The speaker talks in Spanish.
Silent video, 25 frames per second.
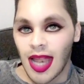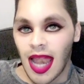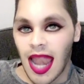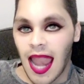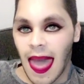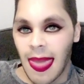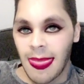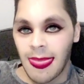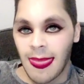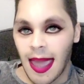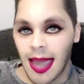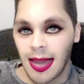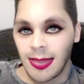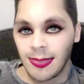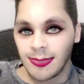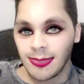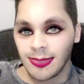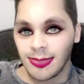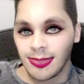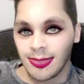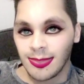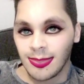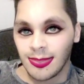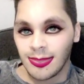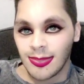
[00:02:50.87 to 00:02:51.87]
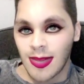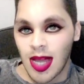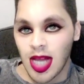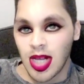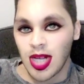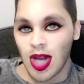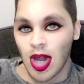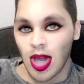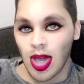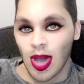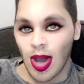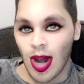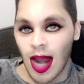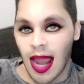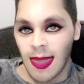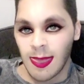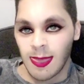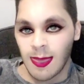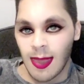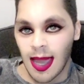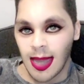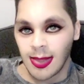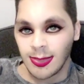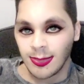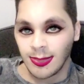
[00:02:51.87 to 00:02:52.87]
Landa, soy
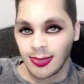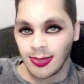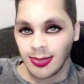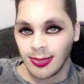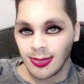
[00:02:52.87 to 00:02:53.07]
Yolanda.